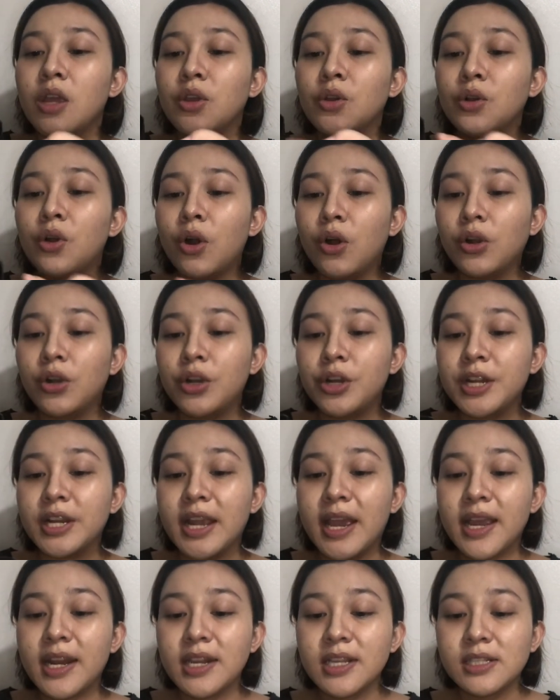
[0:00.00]
yung color
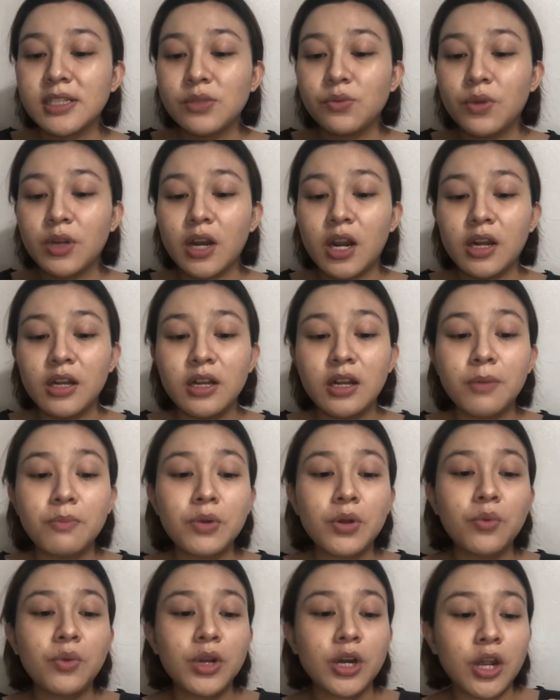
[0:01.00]
niya. And it's 100,
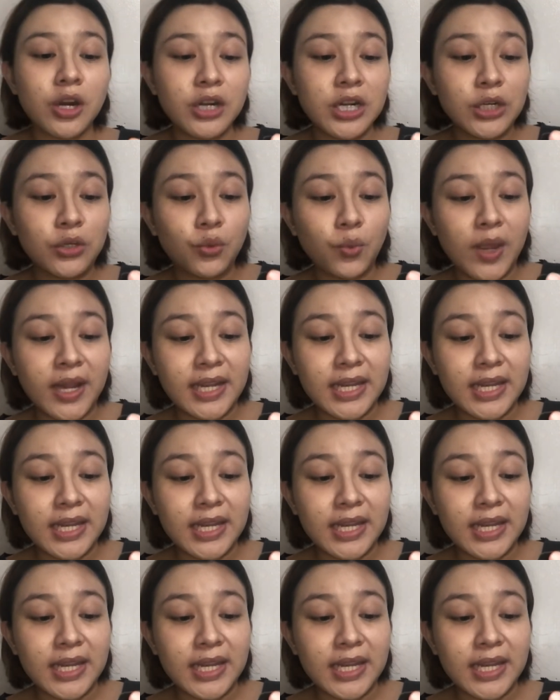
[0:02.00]
number 128.